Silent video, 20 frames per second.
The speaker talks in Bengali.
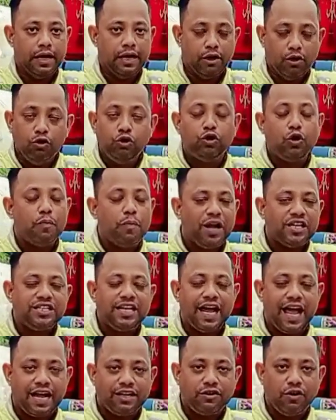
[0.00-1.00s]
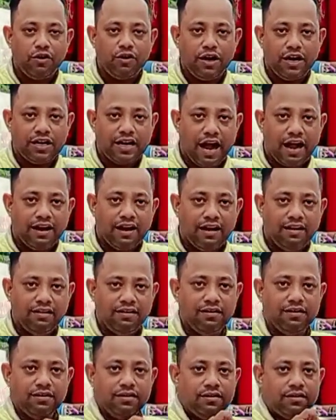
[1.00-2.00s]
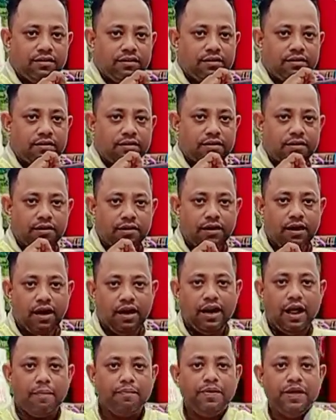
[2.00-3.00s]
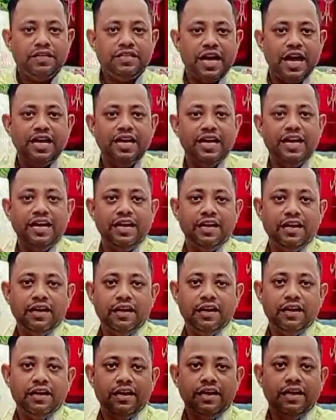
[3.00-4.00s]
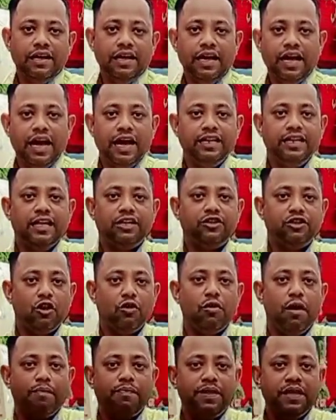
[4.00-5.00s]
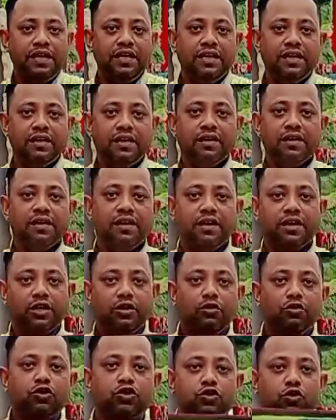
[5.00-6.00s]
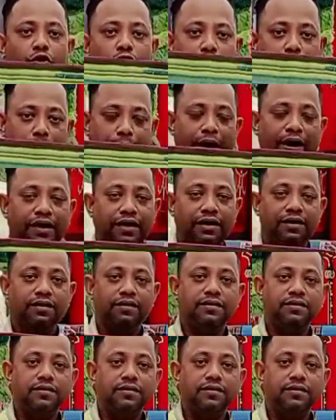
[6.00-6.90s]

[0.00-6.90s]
এর উল্টো পাশে এক ধরনের কালার আর আপনি চাইলে এই দিকটাও আপনি ইউজ করতে পারেন